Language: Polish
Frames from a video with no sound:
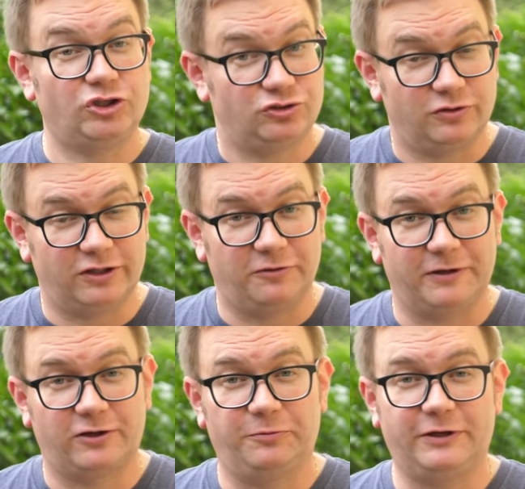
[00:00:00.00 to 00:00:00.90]
Cześć, tutaj
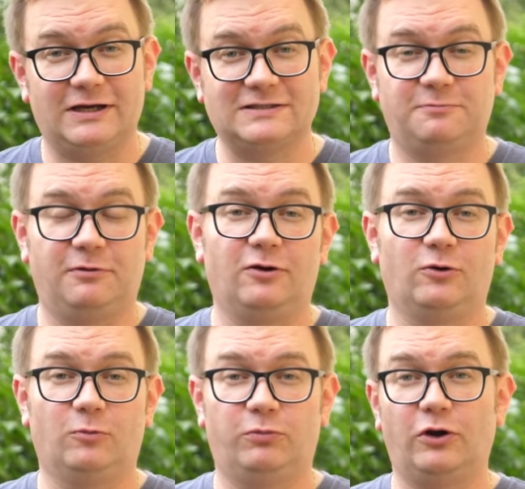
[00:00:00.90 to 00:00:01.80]
Tomek Kopyra z
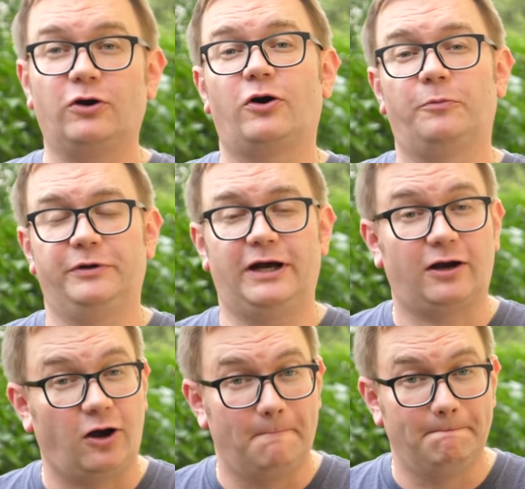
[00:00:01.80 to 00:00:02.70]
blogu
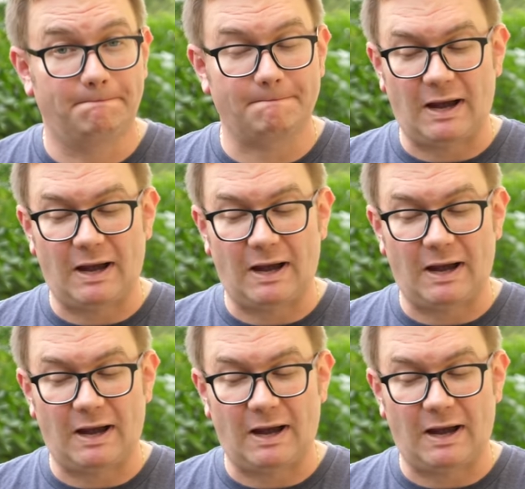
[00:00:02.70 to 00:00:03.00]
blogkopyra.com